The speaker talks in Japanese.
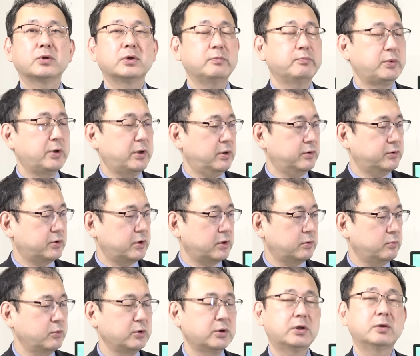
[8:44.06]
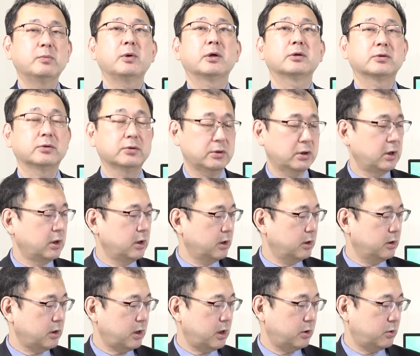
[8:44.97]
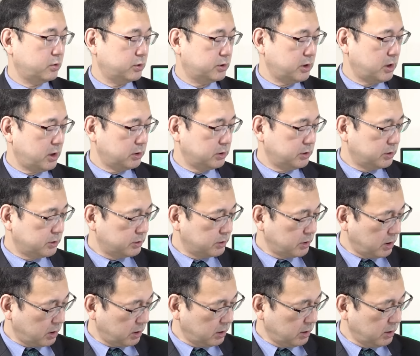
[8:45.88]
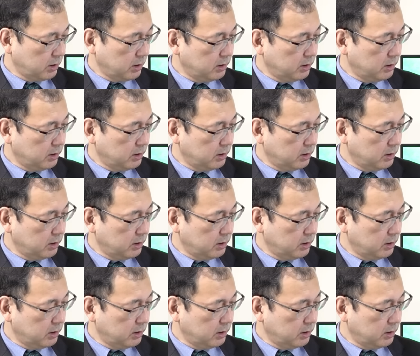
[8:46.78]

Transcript: 近平主席も行きます。ロシアにですね。